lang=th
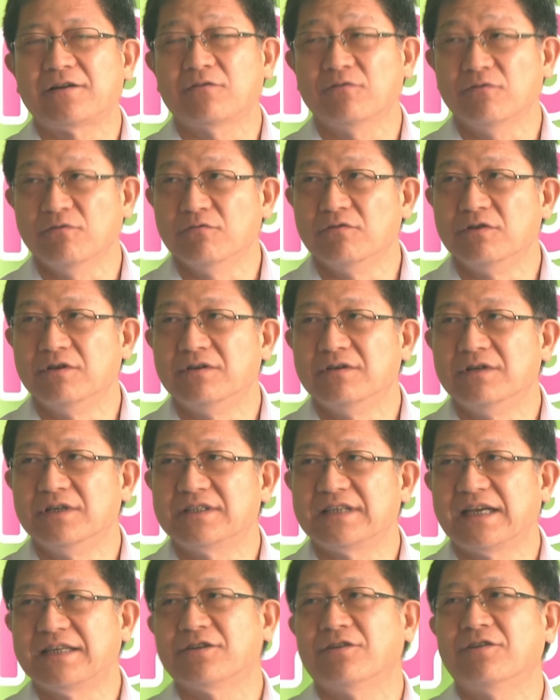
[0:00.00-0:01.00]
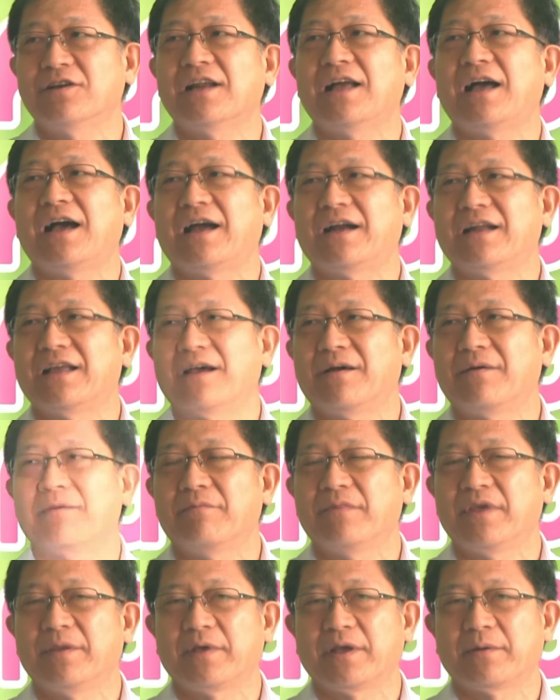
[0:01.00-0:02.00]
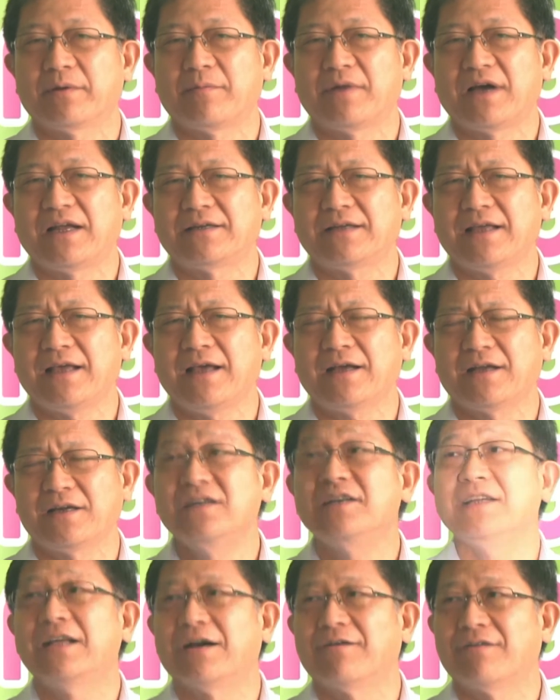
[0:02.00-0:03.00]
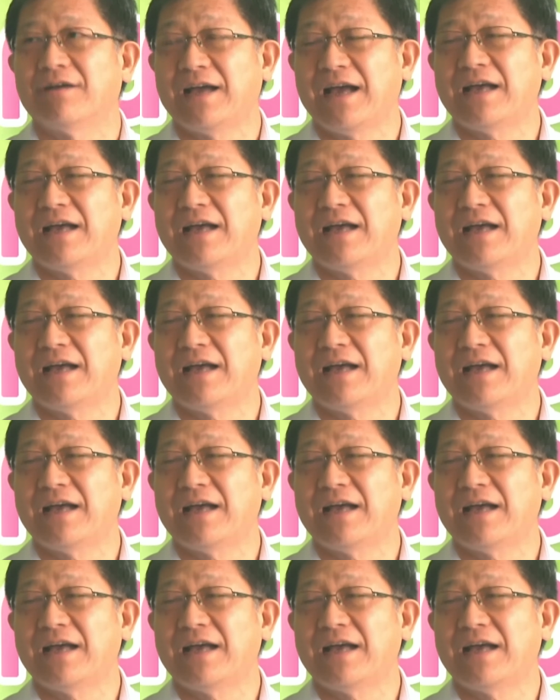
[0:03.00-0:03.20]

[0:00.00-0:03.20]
ต้องอุ่นหรือใช้ช้อนกลางเนี่ยมีเพียงประมาณแค่ครึ่งเดียว